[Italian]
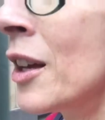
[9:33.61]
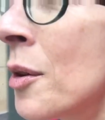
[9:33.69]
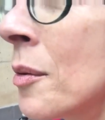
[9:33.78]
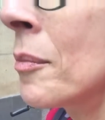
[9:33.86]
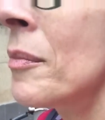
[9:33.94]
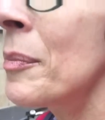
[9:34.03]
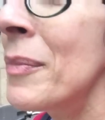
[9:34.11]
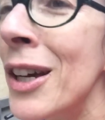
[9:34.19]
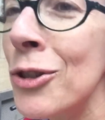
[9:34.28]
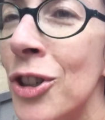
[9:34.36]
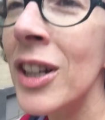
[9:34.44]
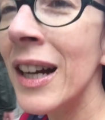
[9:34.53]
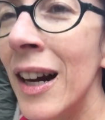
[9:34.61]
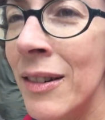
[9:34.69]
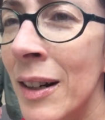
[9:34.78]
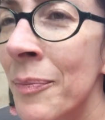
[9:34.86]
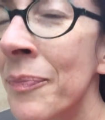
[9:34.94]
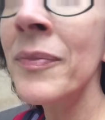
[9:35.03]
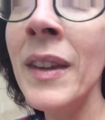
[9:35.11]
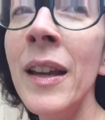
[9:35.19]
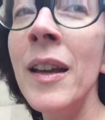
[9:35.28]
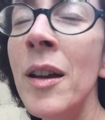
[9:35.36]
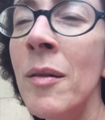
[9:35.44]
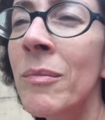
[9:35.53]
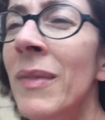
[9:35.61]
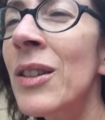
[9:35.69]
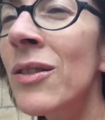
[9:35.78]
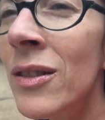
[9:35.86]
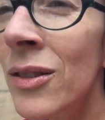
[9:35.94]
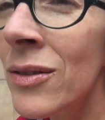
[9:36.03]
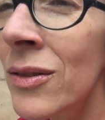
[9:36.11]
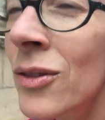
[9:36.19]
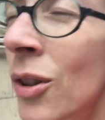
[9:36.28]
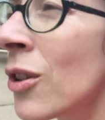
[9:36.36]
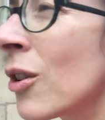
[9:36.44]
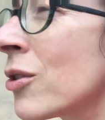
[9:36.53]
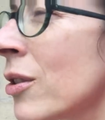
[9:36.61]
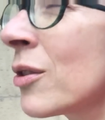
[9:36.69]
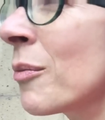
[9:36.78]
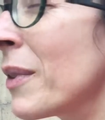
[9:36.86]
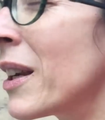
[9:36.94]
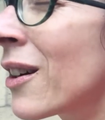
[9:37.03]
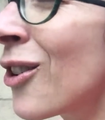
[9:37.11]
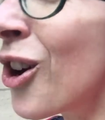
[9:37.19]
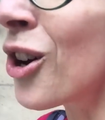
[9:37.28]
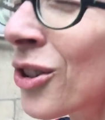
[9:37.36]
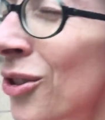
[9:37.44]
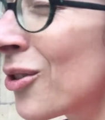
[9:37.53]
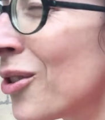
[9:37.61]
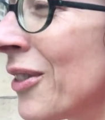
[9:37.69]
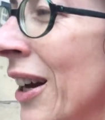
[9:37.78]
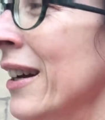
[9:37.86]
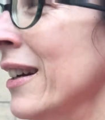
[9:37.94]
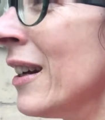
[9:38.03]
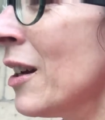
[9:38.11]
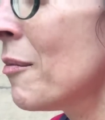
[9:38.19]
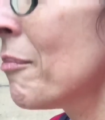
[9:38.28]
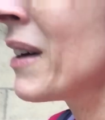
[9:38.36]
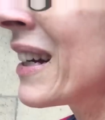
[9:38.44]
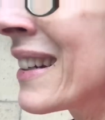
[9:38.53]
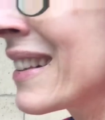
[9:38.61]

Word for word: mi biascicava ma non, non lo so, non mi ricordo dov'è, ma